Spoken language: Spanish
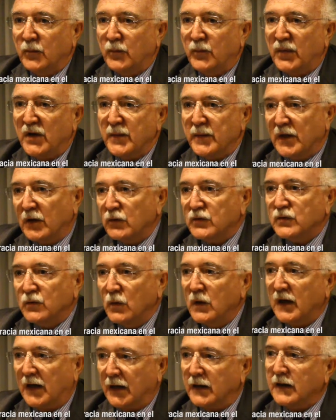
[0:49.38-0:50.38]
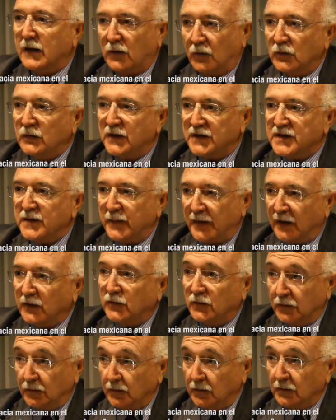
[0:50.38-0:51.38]
primero es un gran
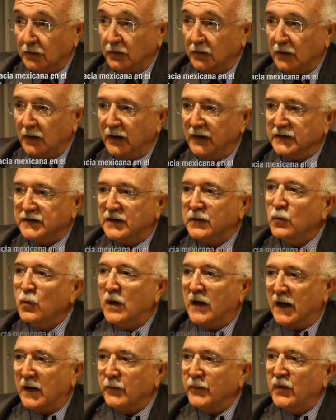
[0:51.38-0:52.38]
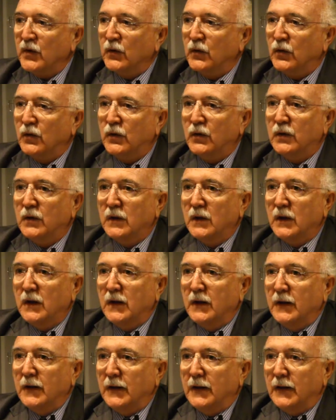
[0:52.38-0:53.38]
acontecimiento, es un cambio
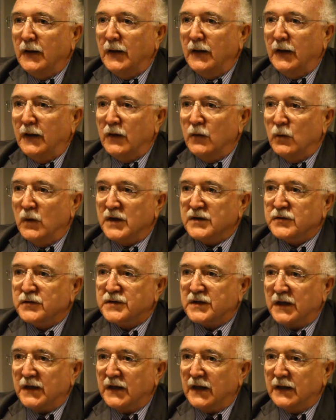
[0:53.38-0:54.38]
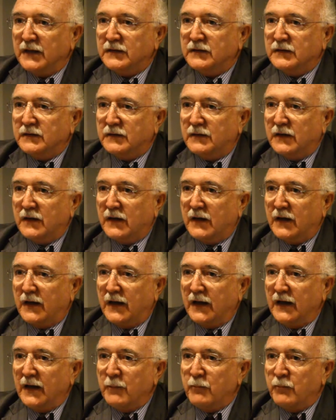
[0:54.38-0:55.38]
eh, en una sociedad
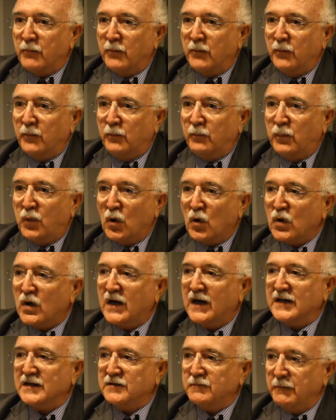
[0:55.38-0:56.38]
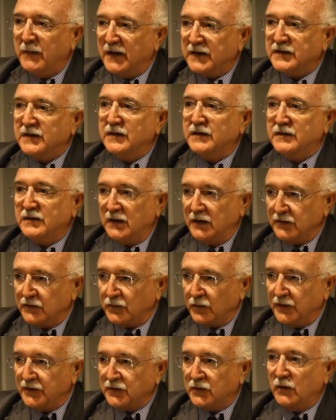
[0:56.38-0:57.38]
que pocas veces en
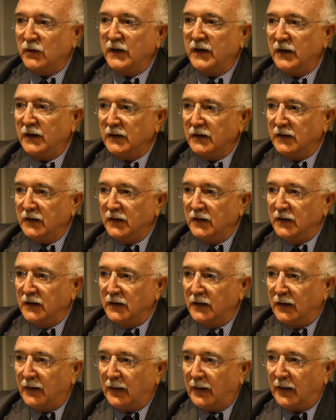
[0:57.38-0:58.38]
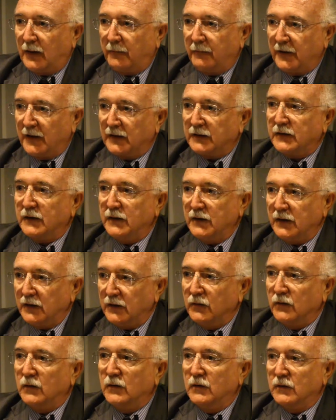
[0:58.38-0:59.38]
su historia había
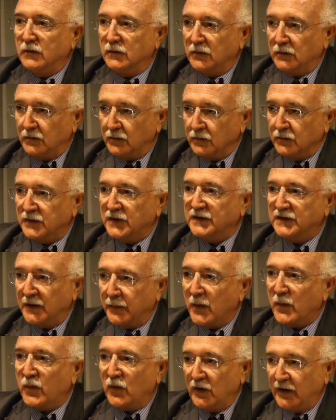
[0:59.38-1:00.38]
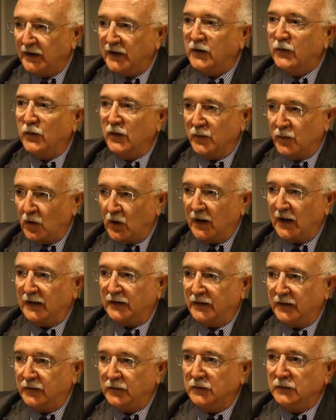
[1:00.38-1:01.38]
tenido un sistema político
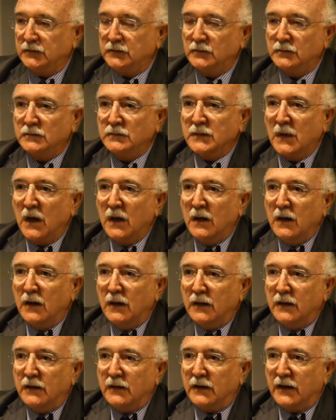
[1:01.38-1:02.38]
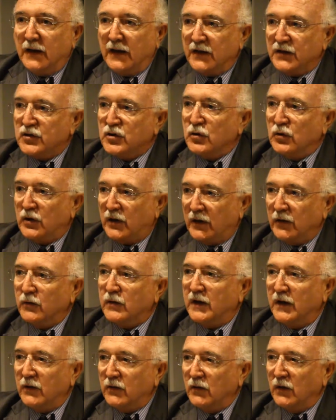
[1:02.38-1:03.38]
democrático. De hecho,
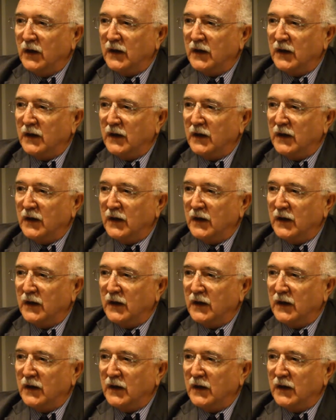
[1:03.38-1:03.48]
creo que no